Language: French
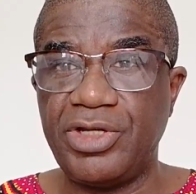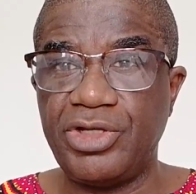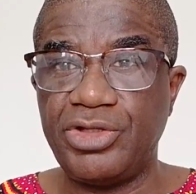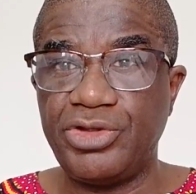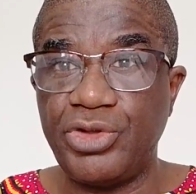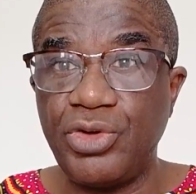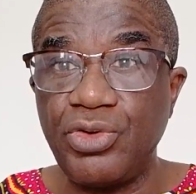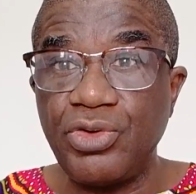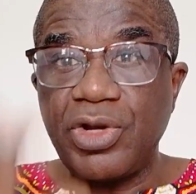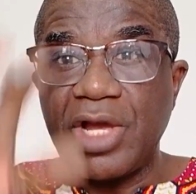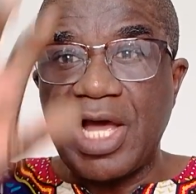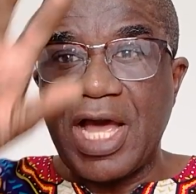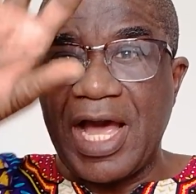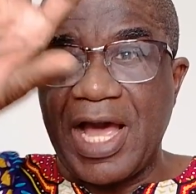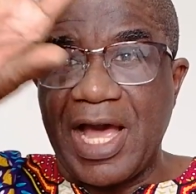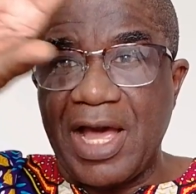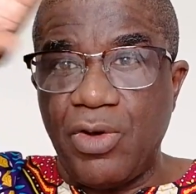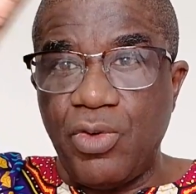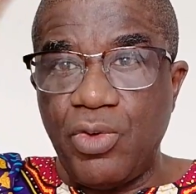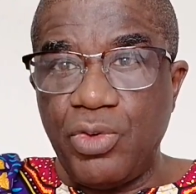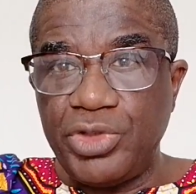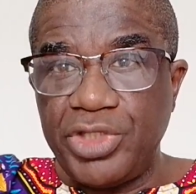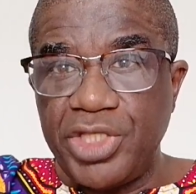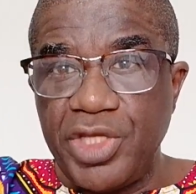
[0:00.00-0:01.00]
Donc,
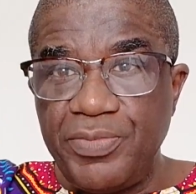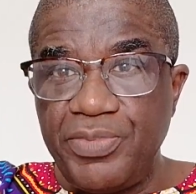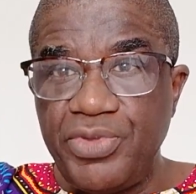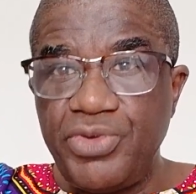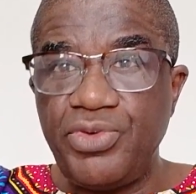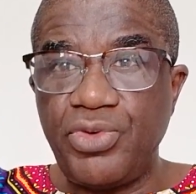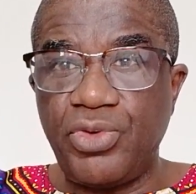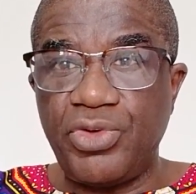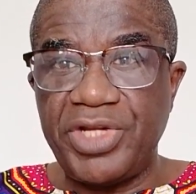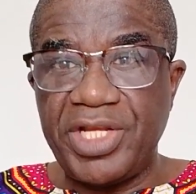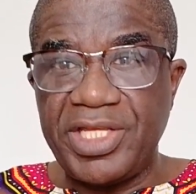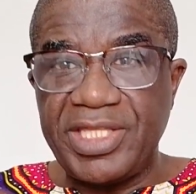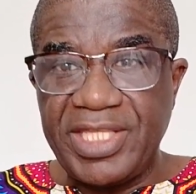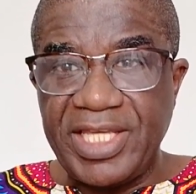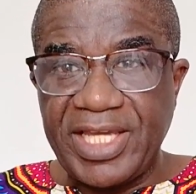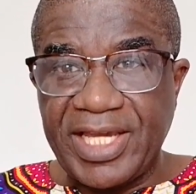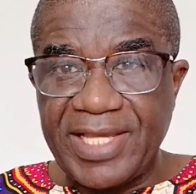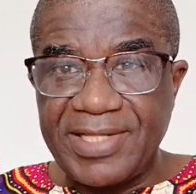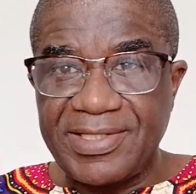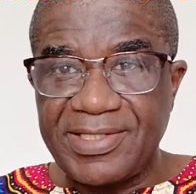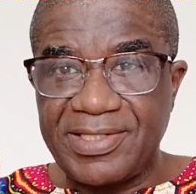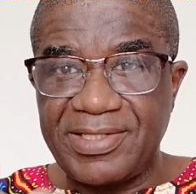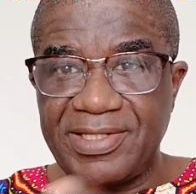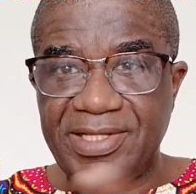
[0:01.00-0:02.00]
au début, on
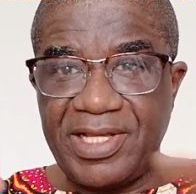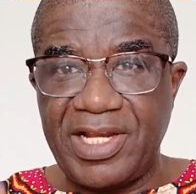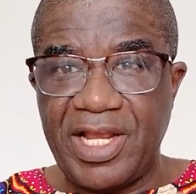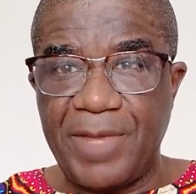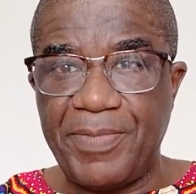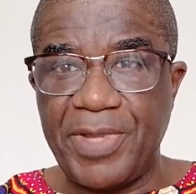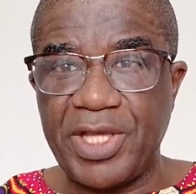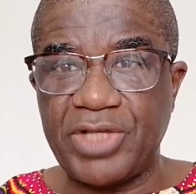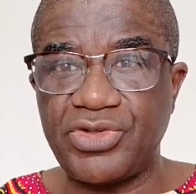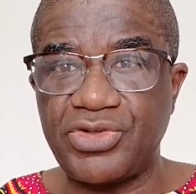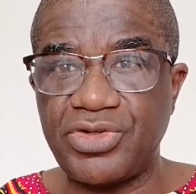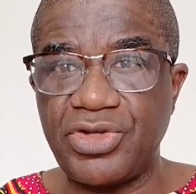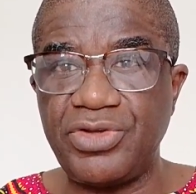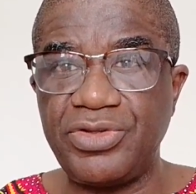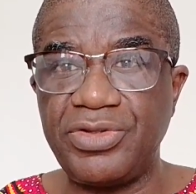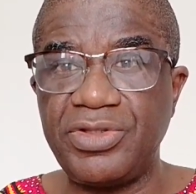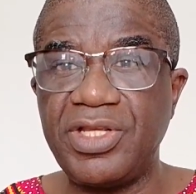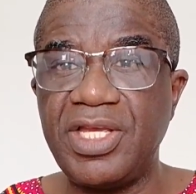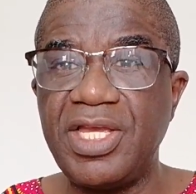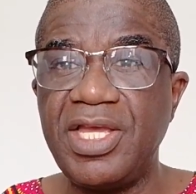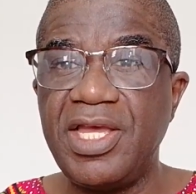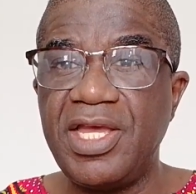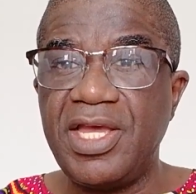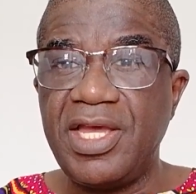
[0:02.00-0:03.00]
intéresse les personnes,
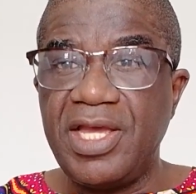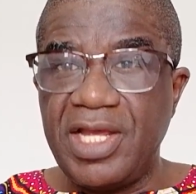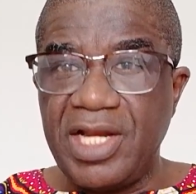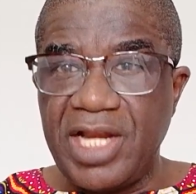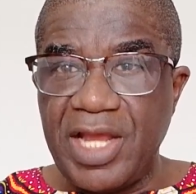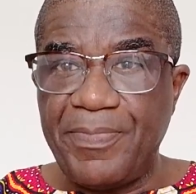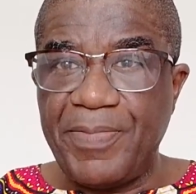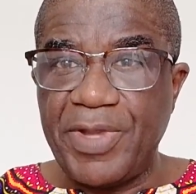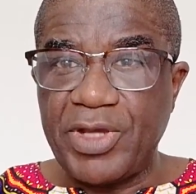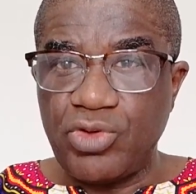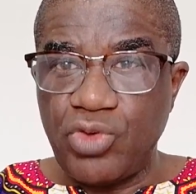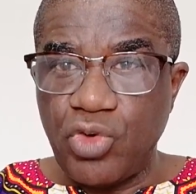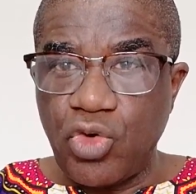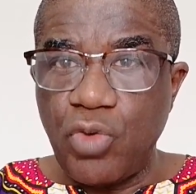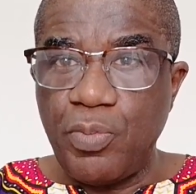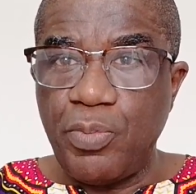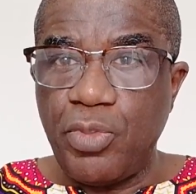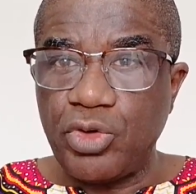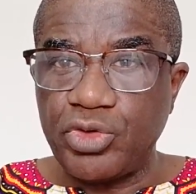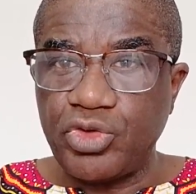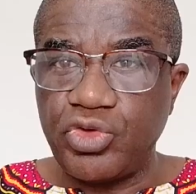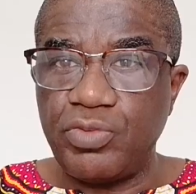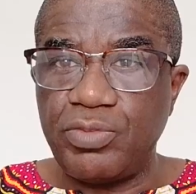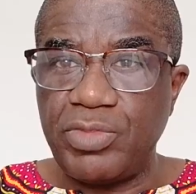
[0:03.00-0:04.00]
les, le
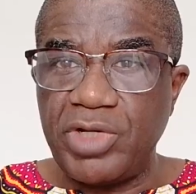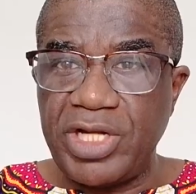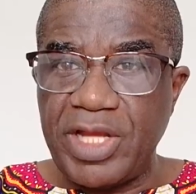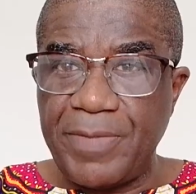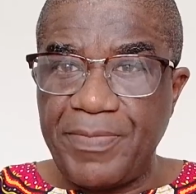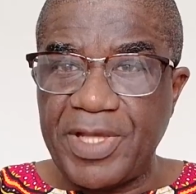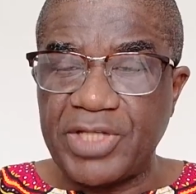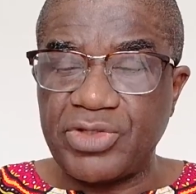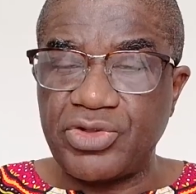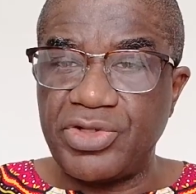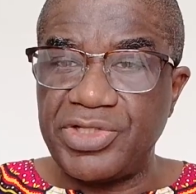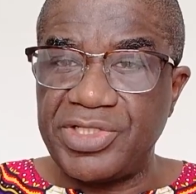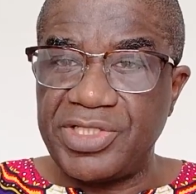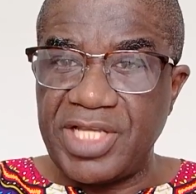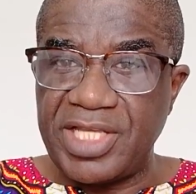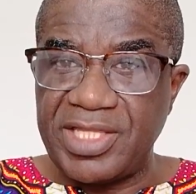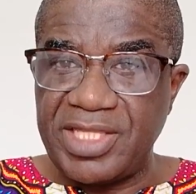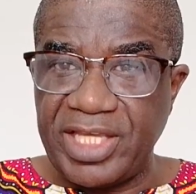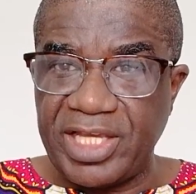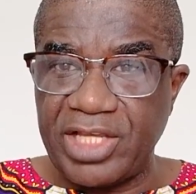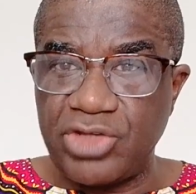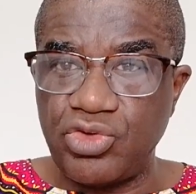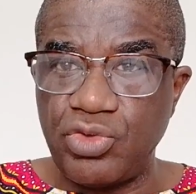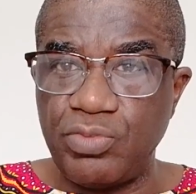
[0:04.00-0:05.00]
comportement, les personnes
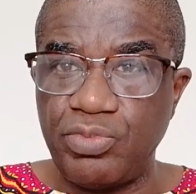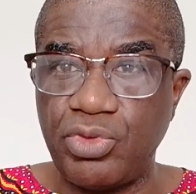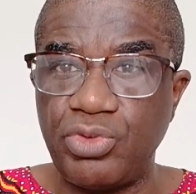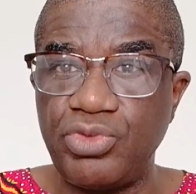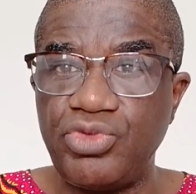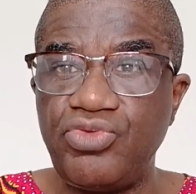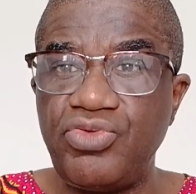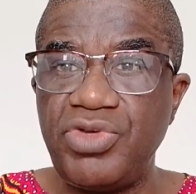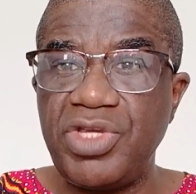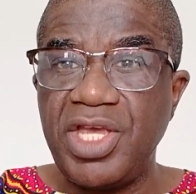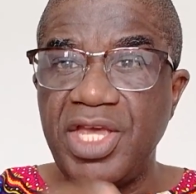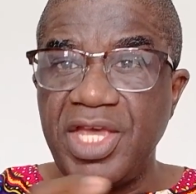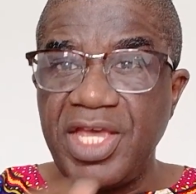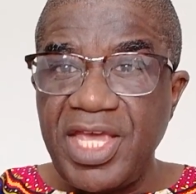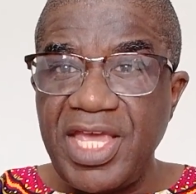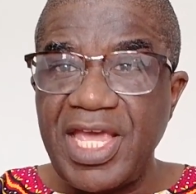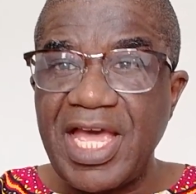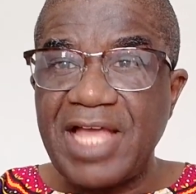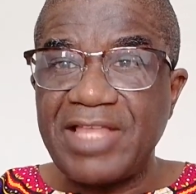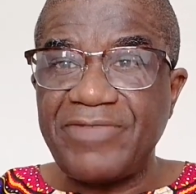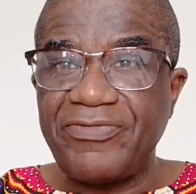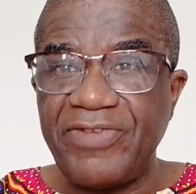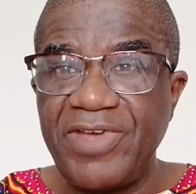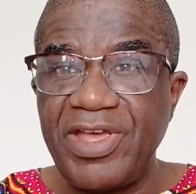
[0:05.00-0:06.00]
s'intéressent aux produits et
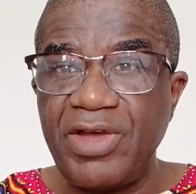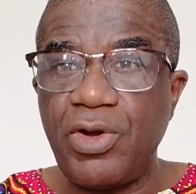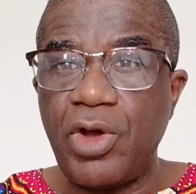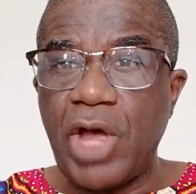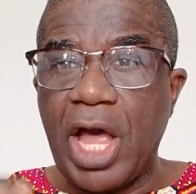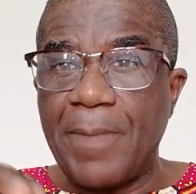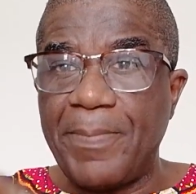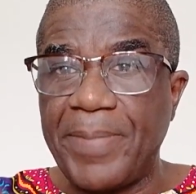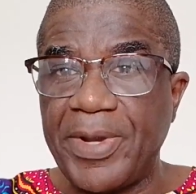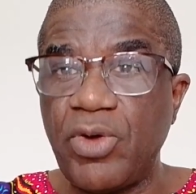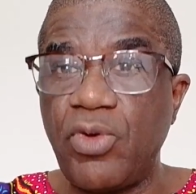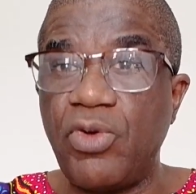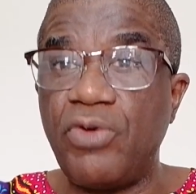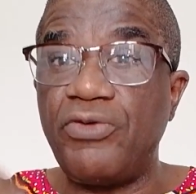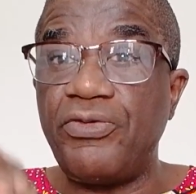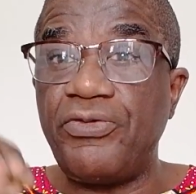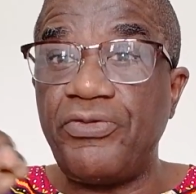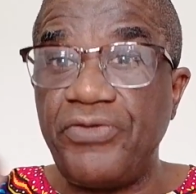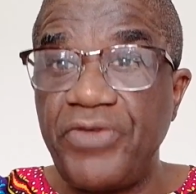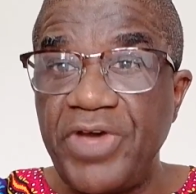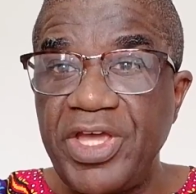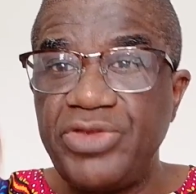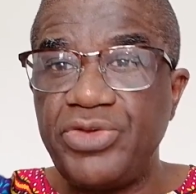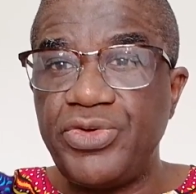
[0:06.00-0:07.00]
après, on
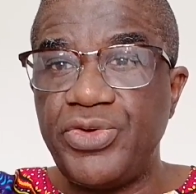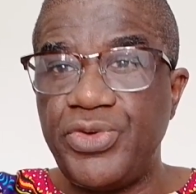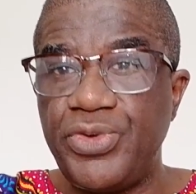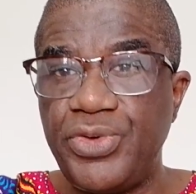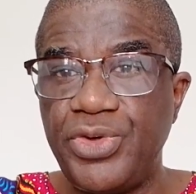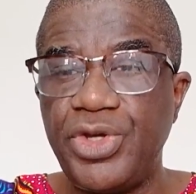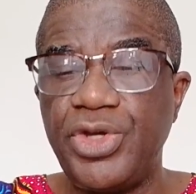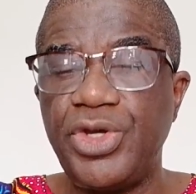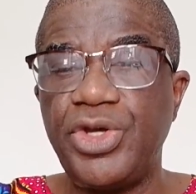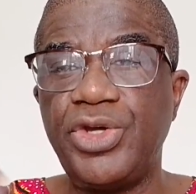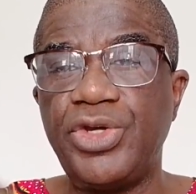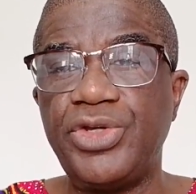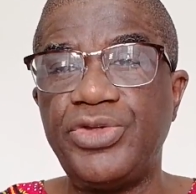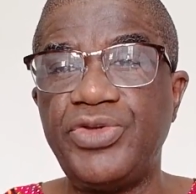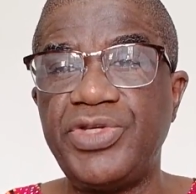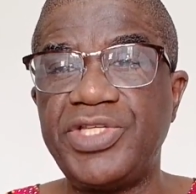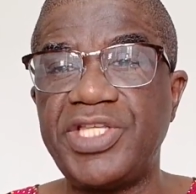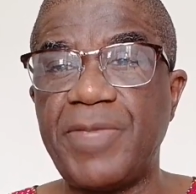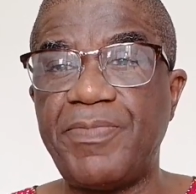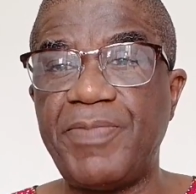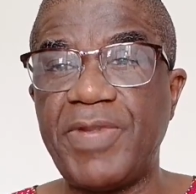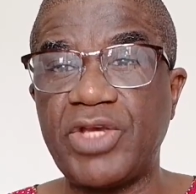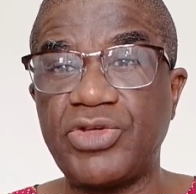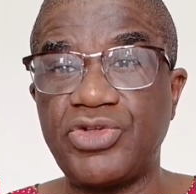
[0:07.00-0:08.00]
fait de,
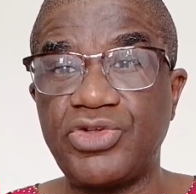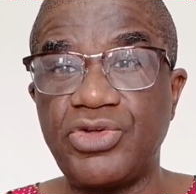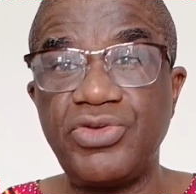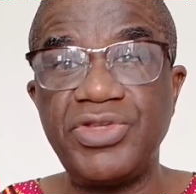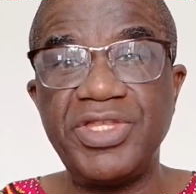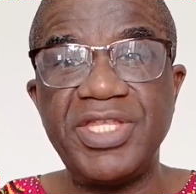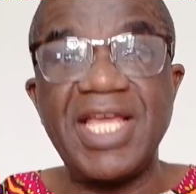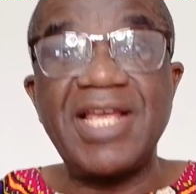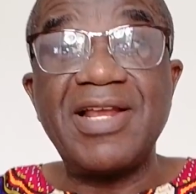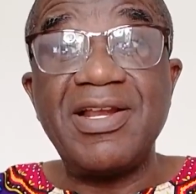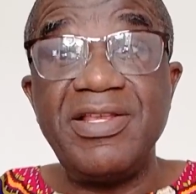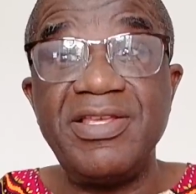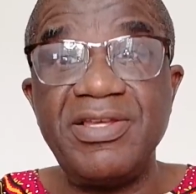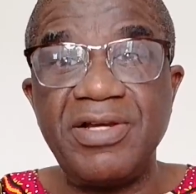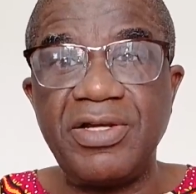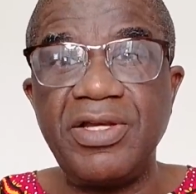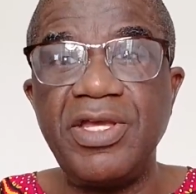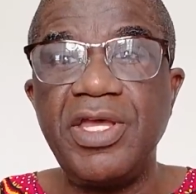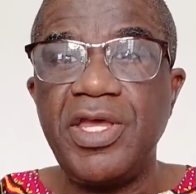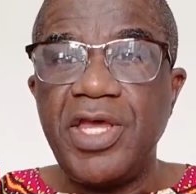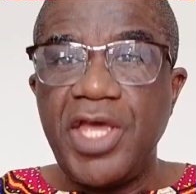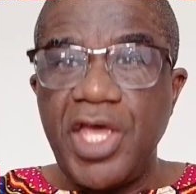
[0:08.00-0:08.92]
ces personnes des clients.